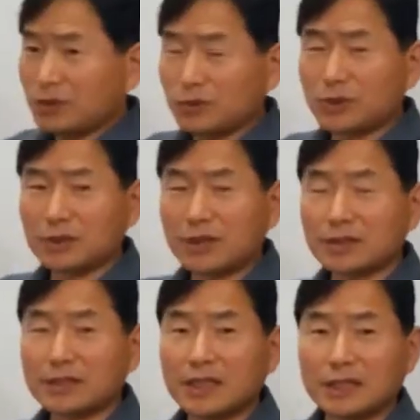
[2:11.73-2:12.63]
우리
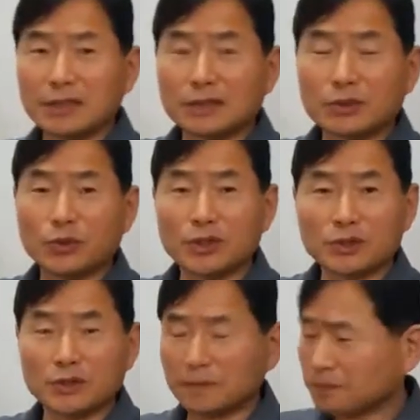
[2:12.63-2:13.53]
태극기에 있는
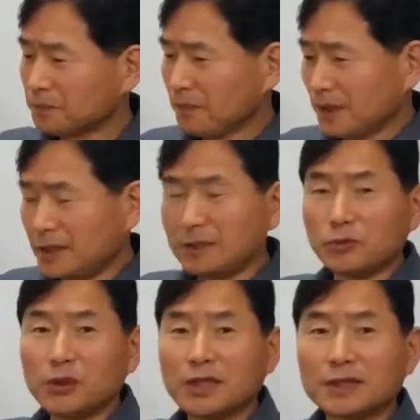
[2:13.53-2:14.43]
괴처럼 이
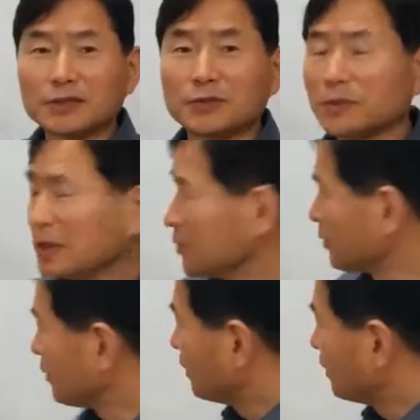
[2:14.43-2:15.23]
모양 저 모양으로